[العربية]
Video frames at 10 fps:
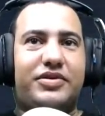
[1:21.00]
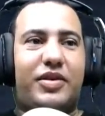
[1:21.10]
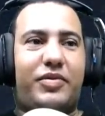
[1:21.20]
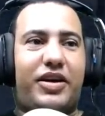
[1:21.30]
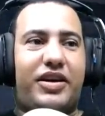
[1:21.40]

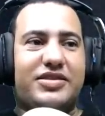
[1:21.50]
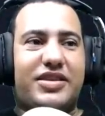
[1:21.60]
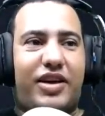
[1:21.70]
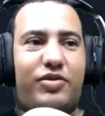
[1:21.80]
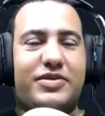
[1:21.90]
طب خلاص
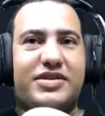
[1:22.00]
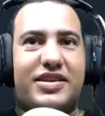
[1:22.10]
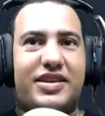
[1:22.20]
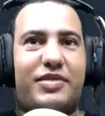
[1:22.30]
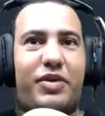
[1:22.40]
تعالوا بس
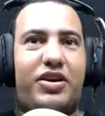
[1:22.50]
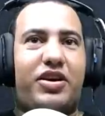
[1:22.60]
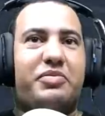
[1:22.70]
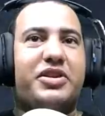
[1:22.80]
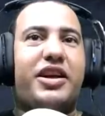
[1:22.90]
ايه
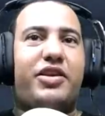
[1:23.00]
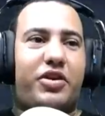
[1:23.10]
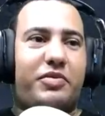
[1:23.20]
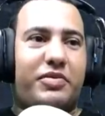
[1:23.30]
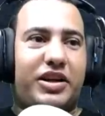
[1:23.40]
البنكر بتاعي
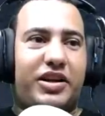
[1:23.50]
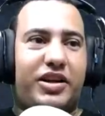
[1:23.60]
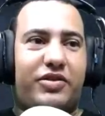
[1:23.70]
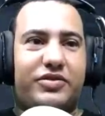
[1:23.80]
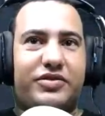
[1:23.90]
قريب من هنا اهو